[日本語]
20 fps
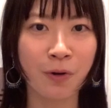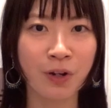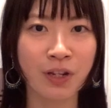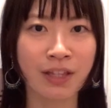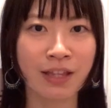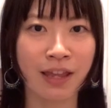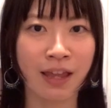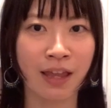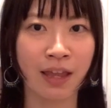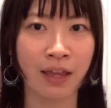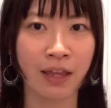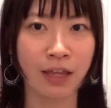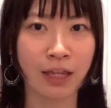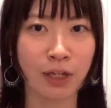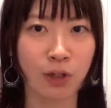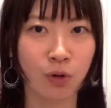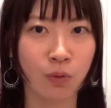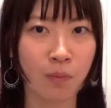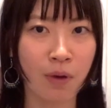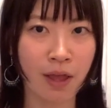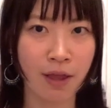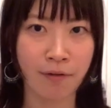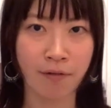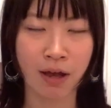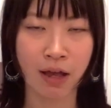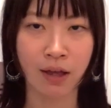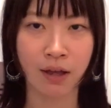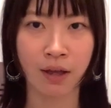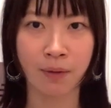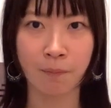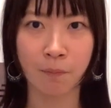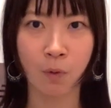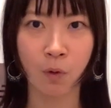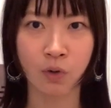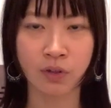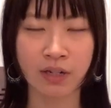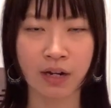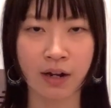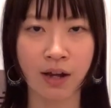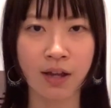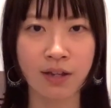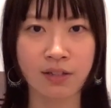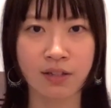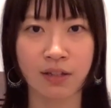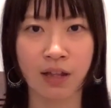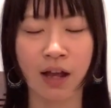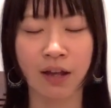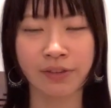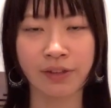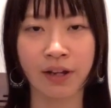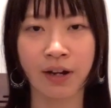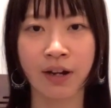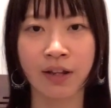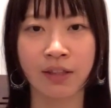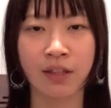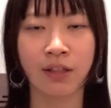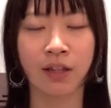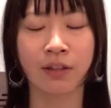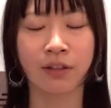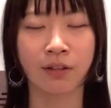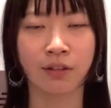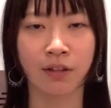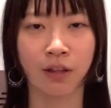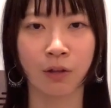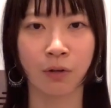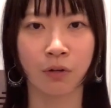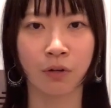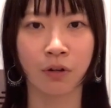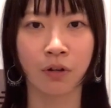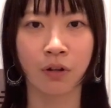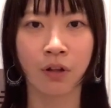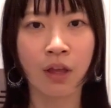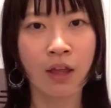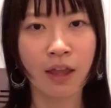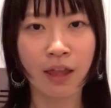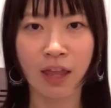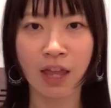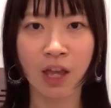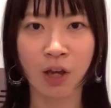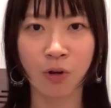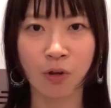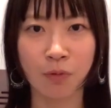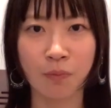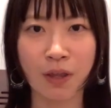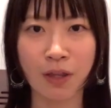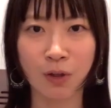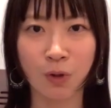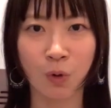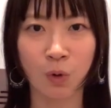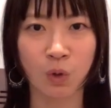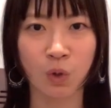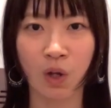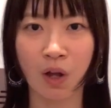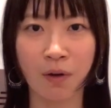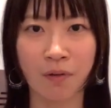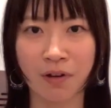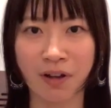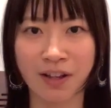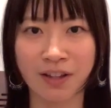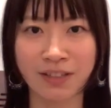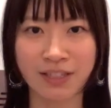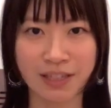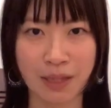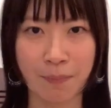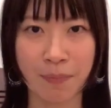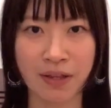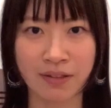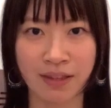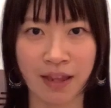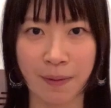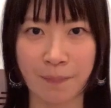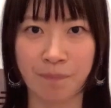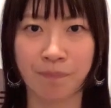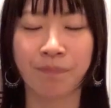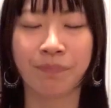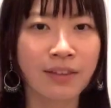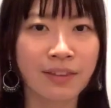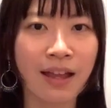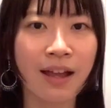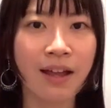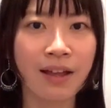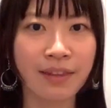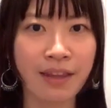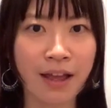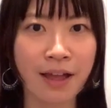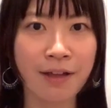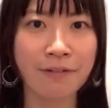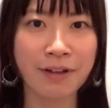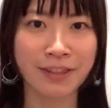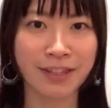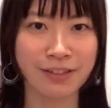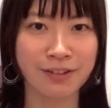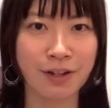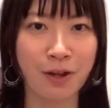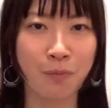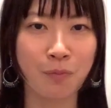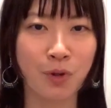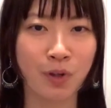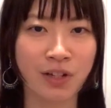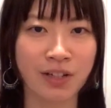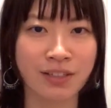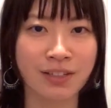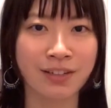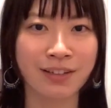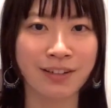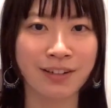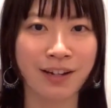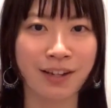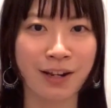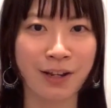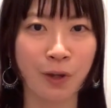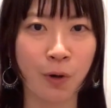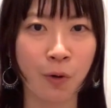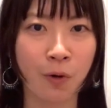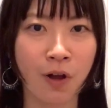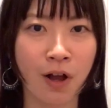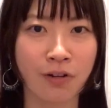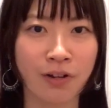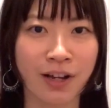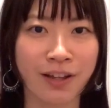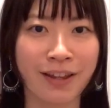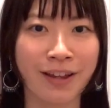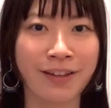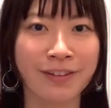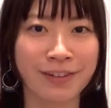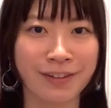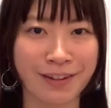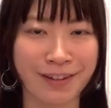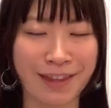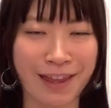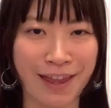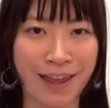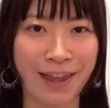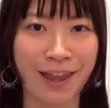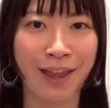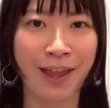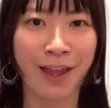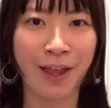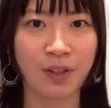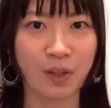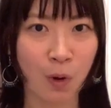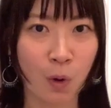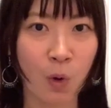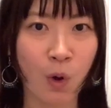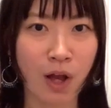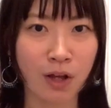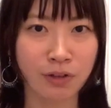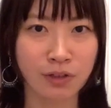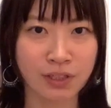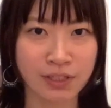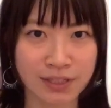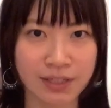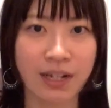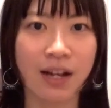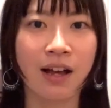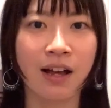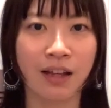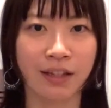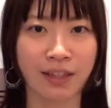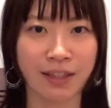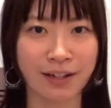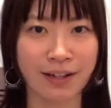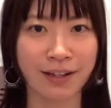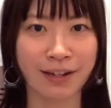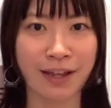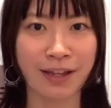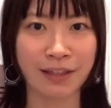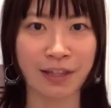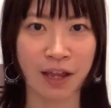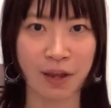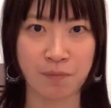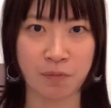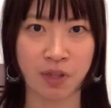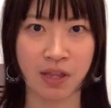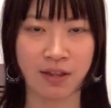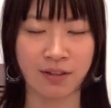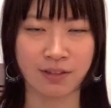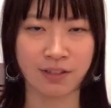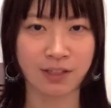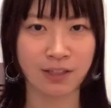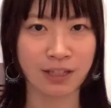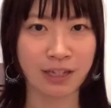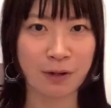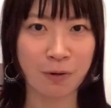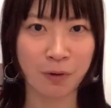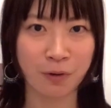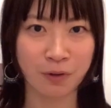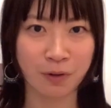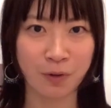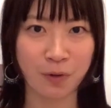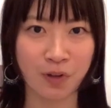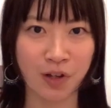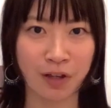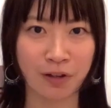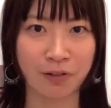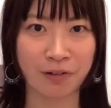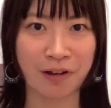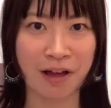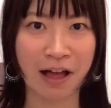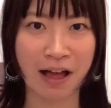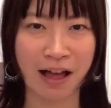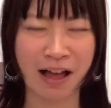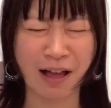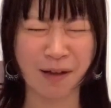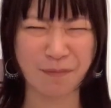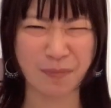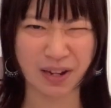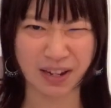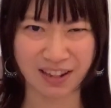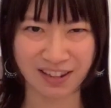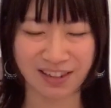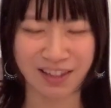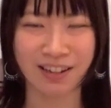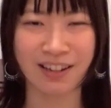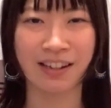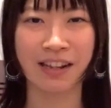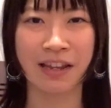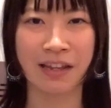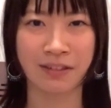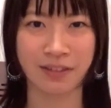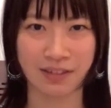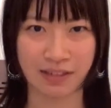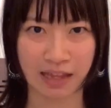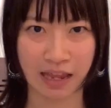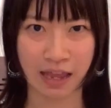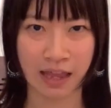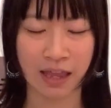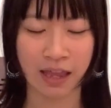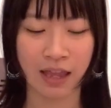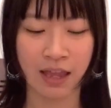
リデー行く前はもう社会人で働いてたんですけど、英語の勉強とかはしてません。ただ私は昔から洋楽が大好きで、洋楽しか聴かないタイプです。日本の音楽はあんまり聴かないですね。